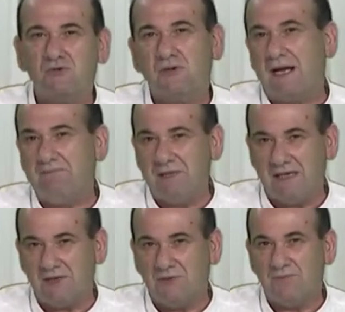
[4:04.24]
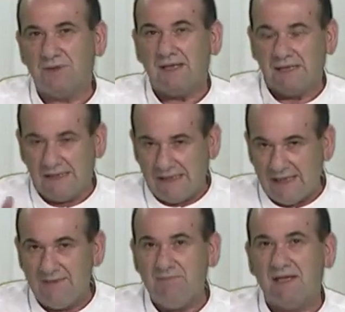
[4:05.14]
o caminho. E
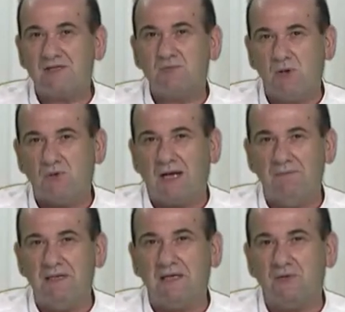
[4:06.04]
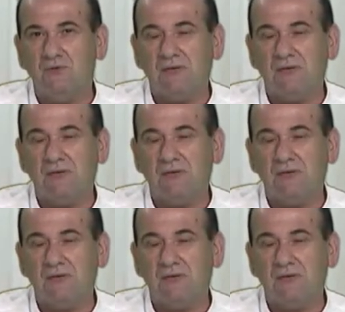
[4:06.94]
ele mesmo é o caminho.